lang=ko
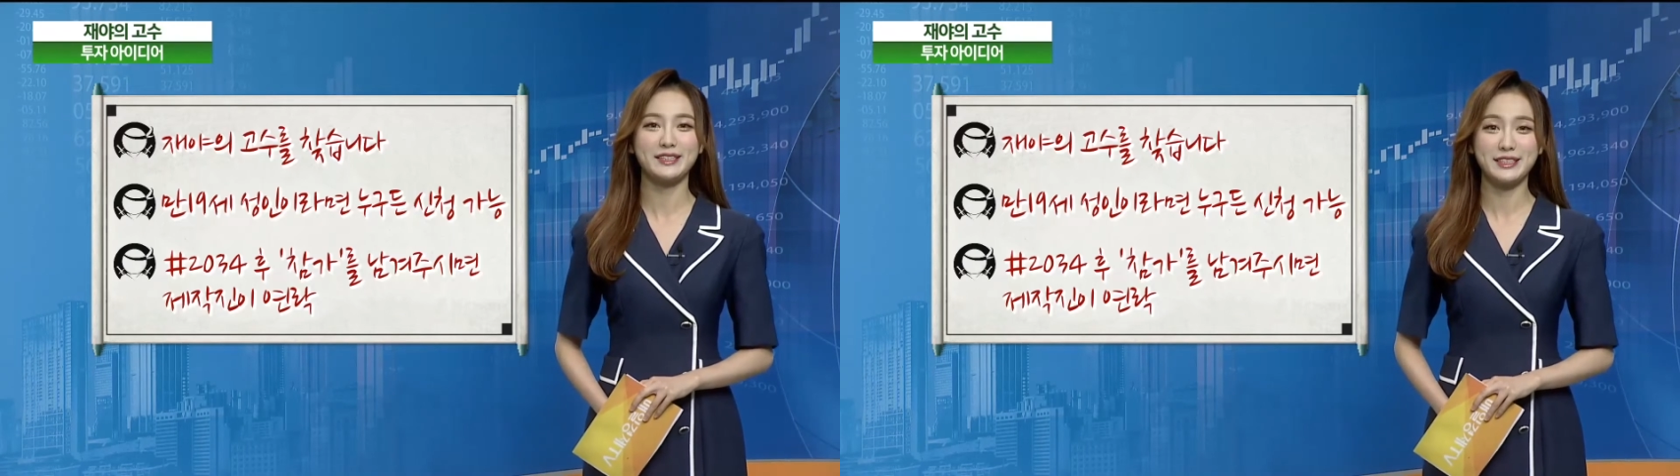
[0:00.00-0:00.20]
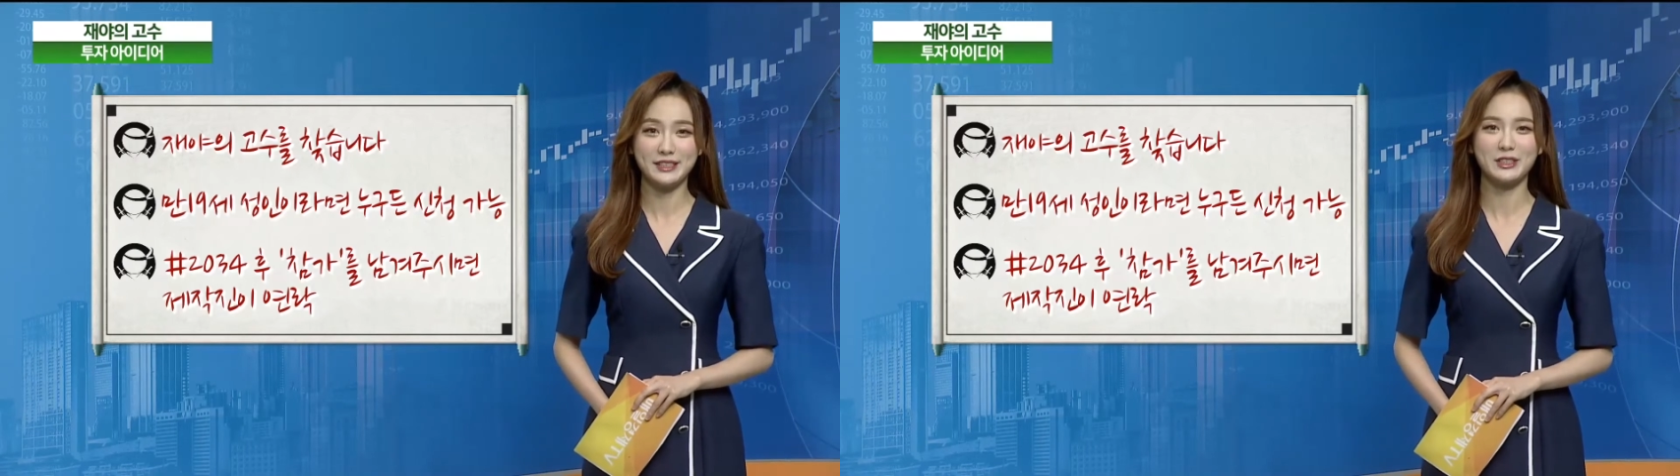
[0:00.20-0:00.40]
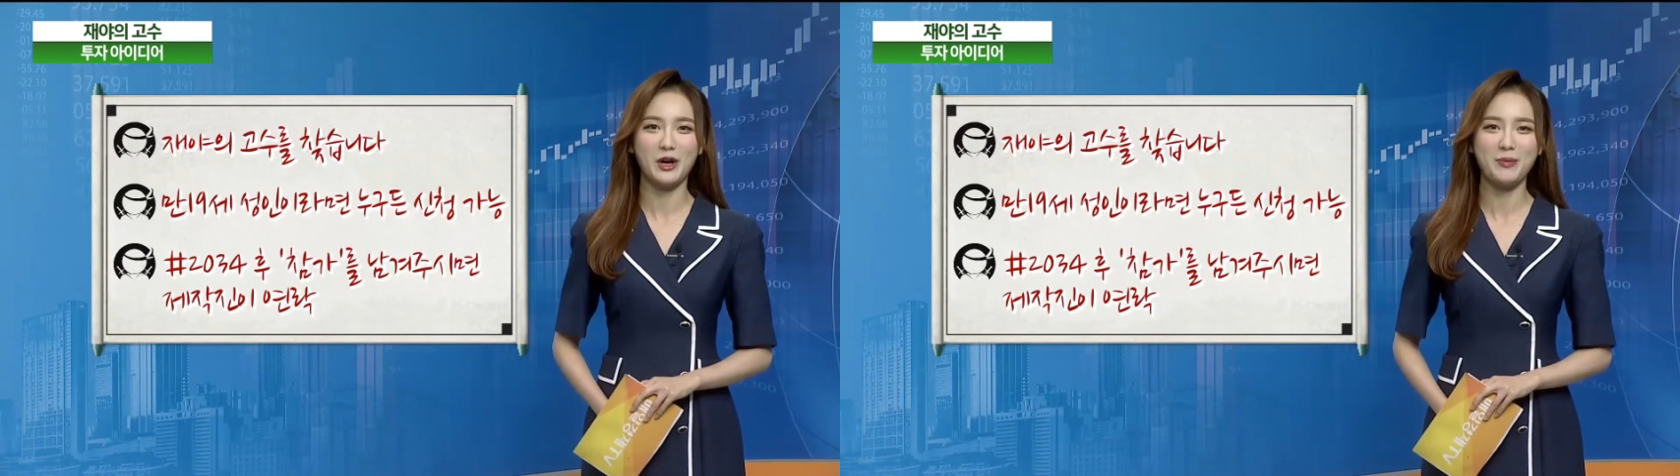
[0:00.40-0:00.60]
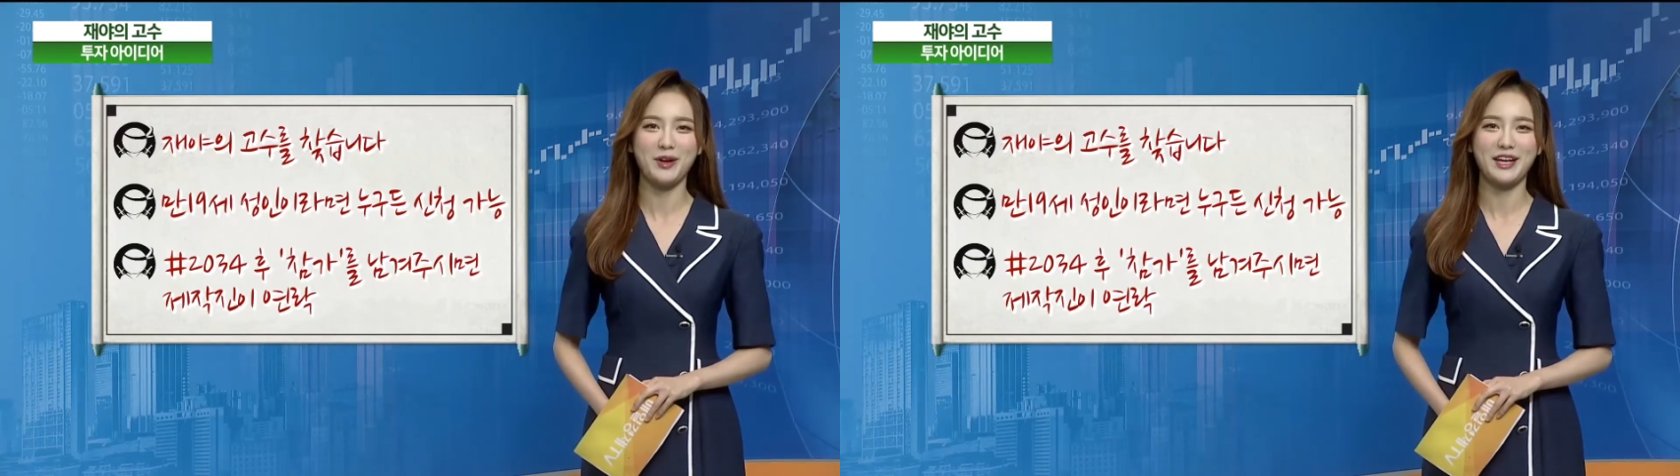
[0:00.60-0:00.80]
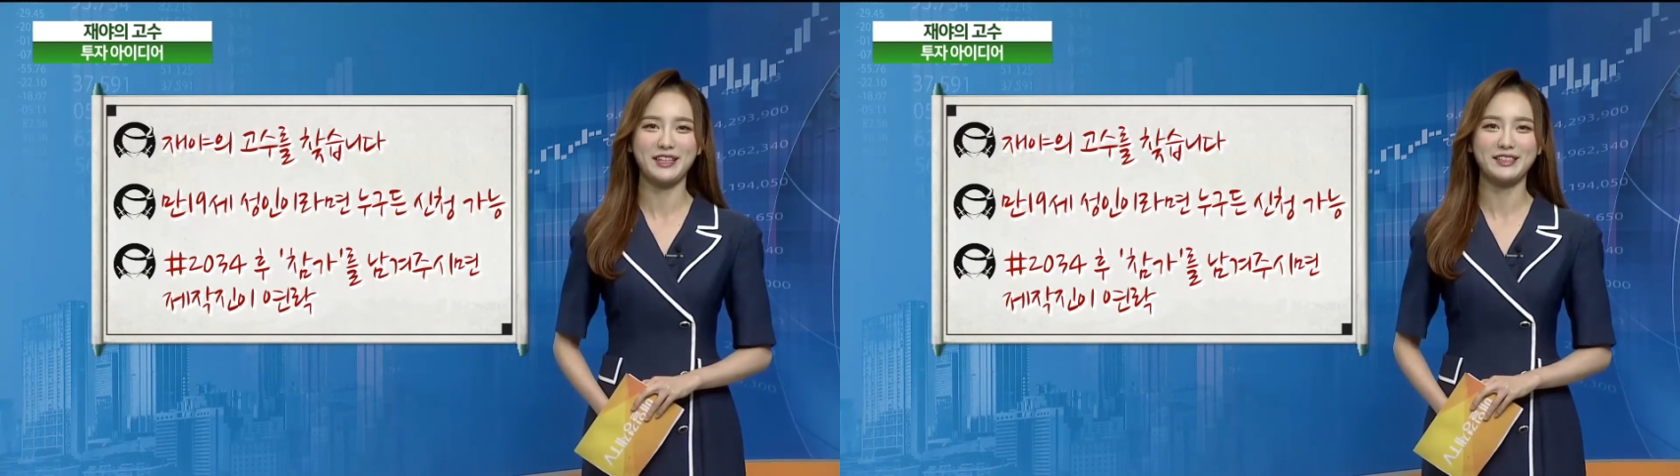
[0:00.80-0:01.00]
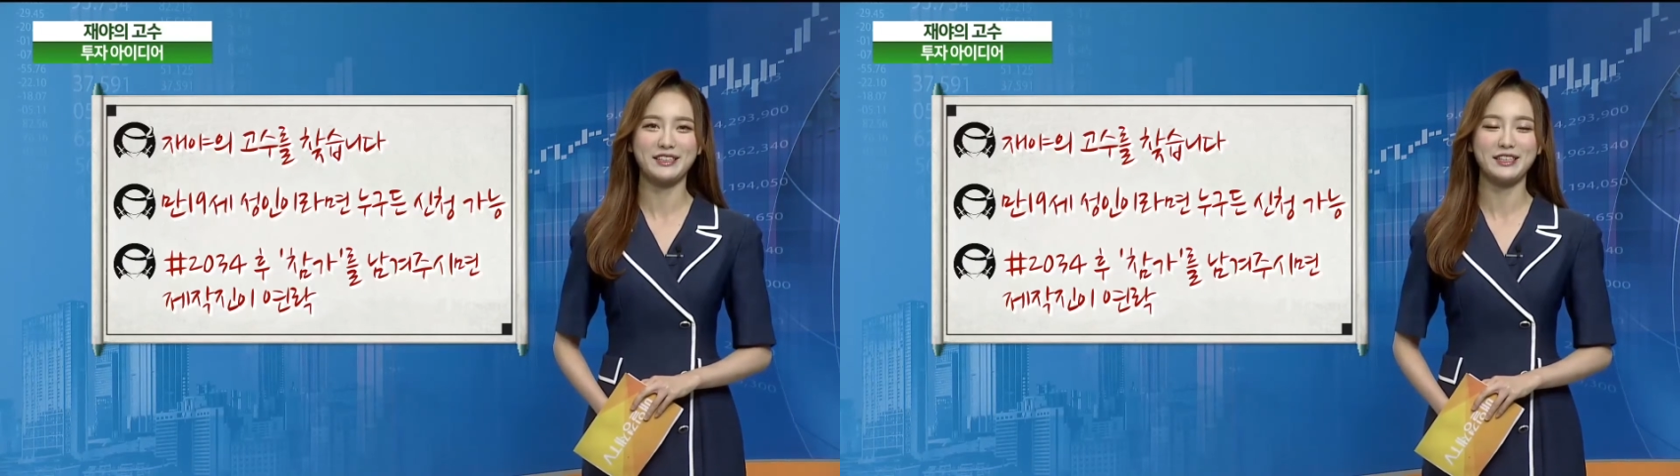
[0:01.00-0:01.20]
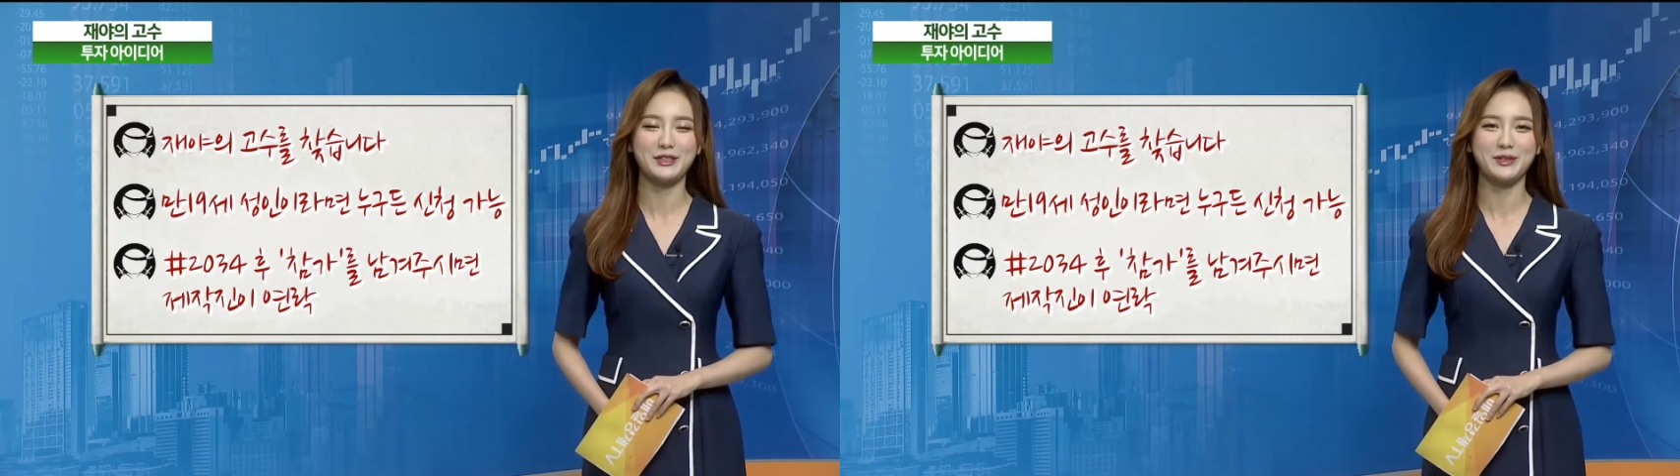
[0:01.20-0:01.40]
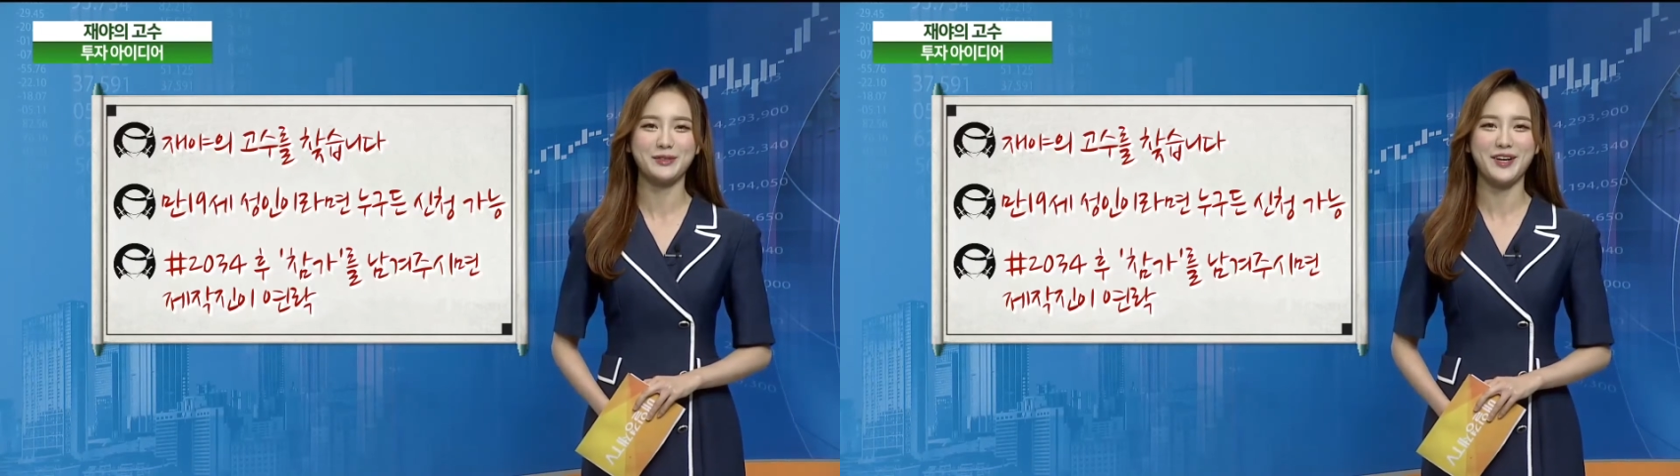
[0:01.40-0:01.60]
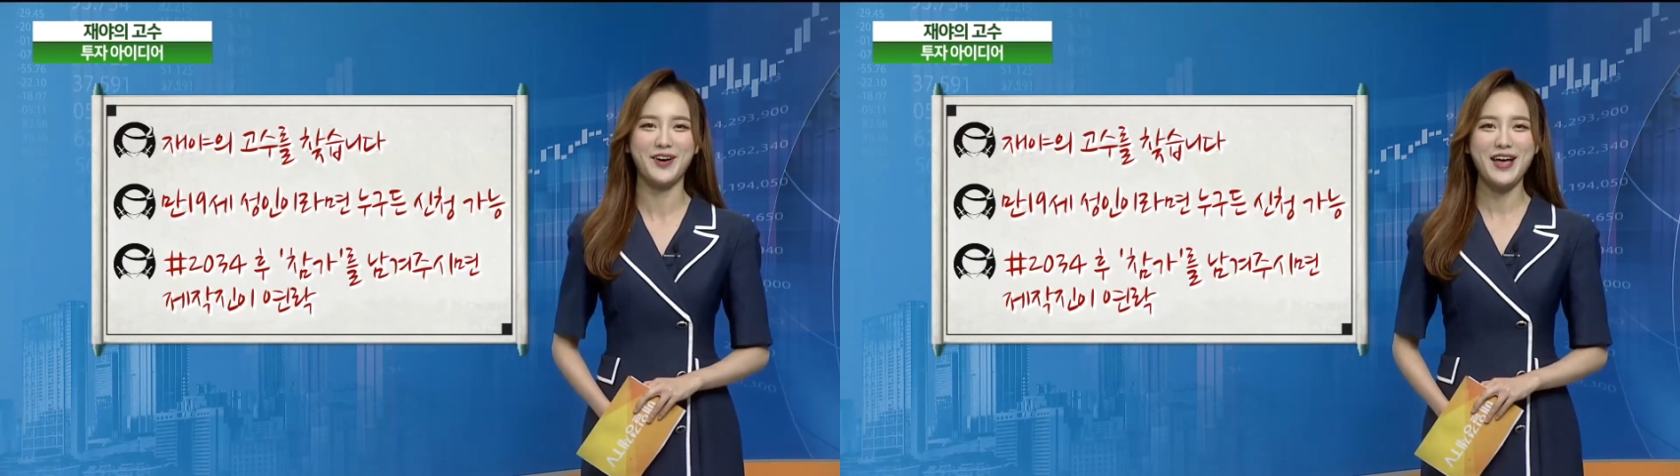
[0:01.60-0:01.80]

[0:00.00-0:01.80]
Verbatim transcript: 직접 연락을 드릴 거고요.